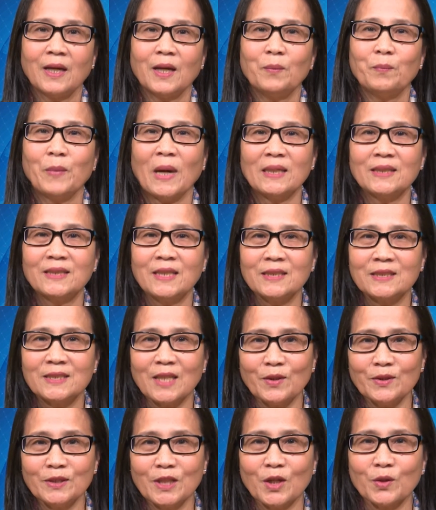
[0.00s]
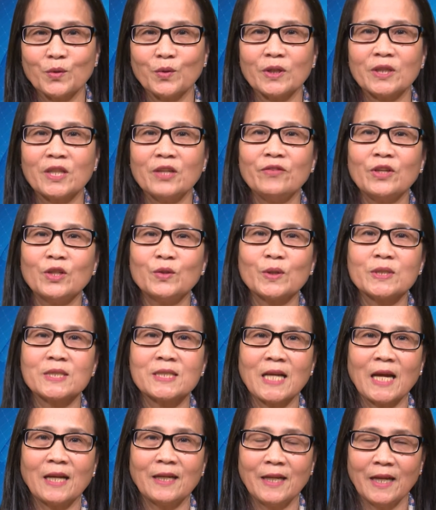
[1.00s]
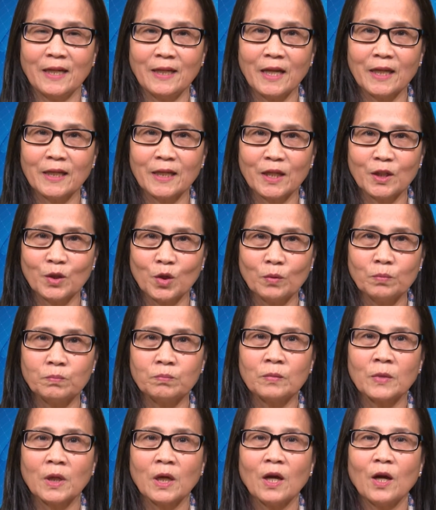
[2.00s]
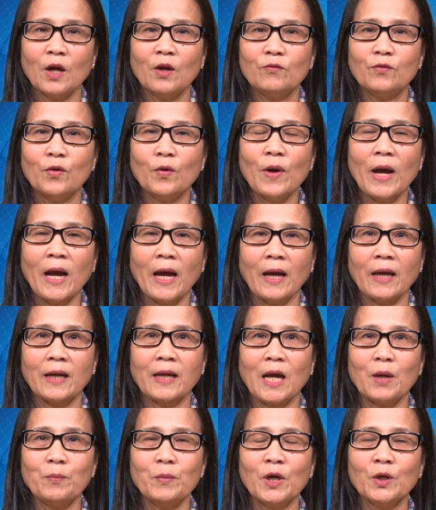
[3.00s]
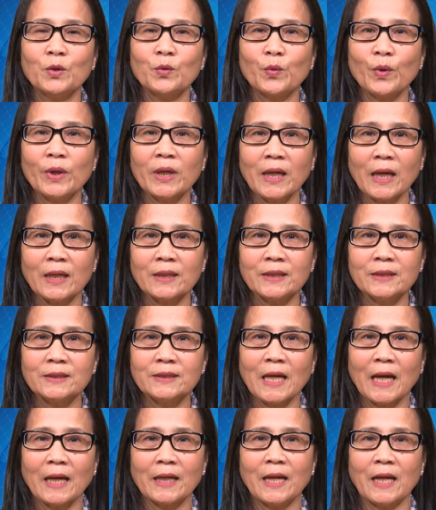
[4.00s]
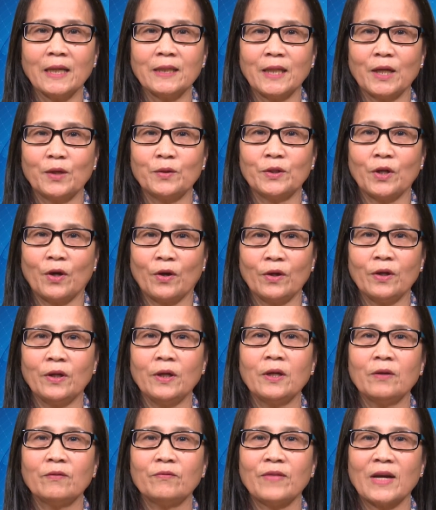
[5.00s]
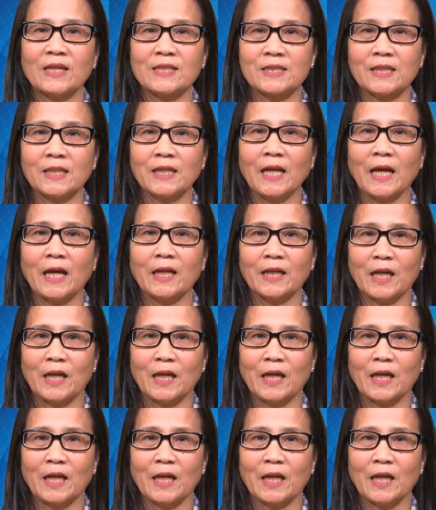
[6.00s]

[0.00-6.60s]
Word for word: Bản tin 6 giờ của TV Tuần San đến đây kết thúc. Vũ Hà cảm ơn quý khán thính giả đã theo dõi và xin hẹn